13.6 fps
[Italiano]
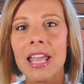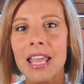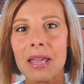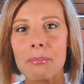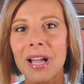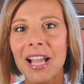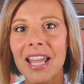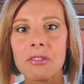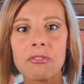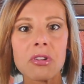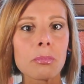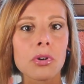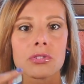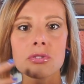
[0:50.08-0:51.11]
e magari
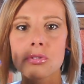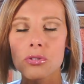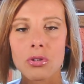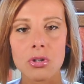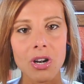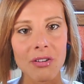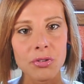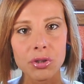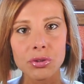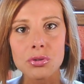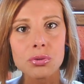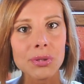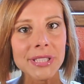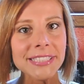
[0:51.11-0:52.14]
vi posto solo la
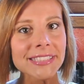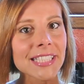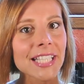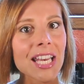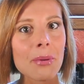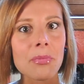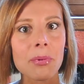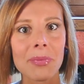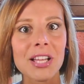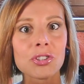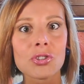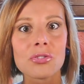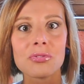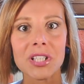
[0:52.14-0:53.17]
foto su Instagram ma
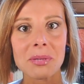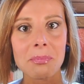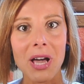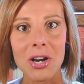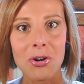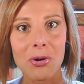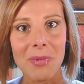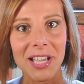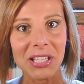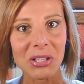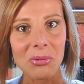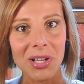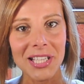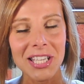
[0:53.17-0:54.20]
non ve ne parlo mai
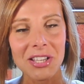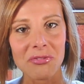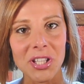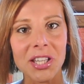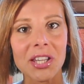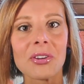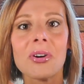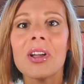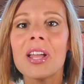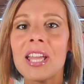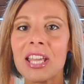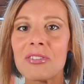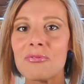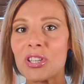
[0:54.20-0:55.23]
in qualche video.
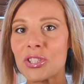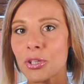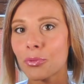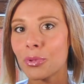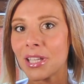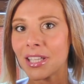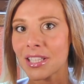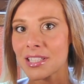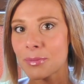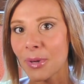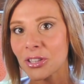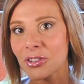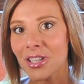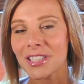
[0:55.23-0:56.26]
Invece qui
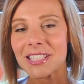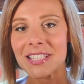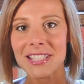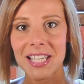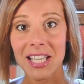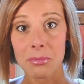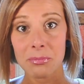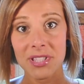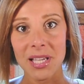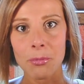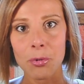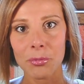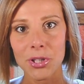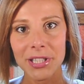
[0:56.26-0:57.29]
rispetto ad Instagram
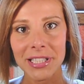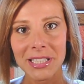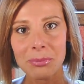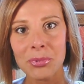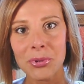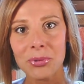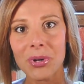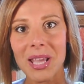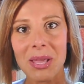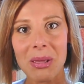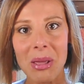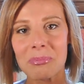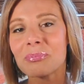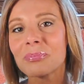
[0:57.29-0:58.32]
siamo molte di più
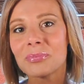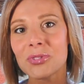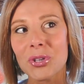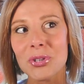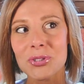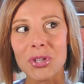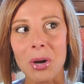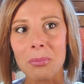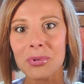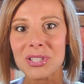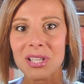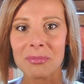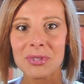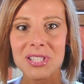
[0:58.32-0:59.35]
e non lo so,
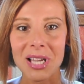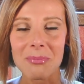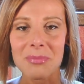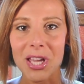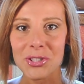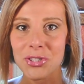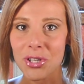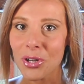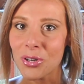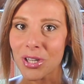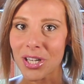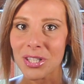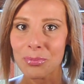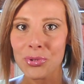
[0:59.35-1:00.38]
possiamo scambiarci
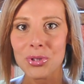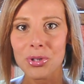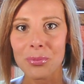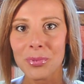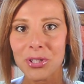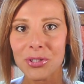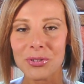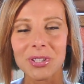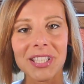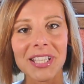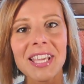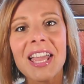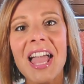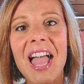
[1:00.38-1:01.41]
ancora di più le
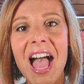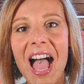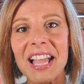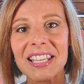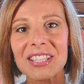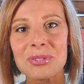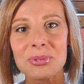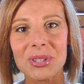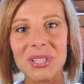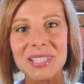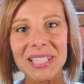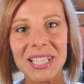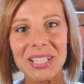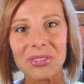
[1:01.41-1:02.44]
opinioni anche su
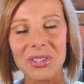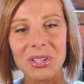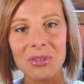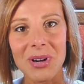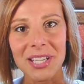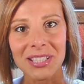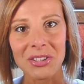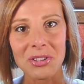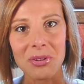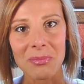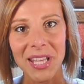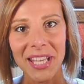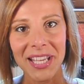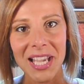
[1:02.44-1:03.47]
cose che non riguardano il
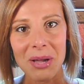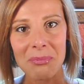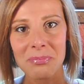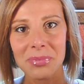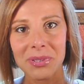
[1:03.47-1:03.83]
make up.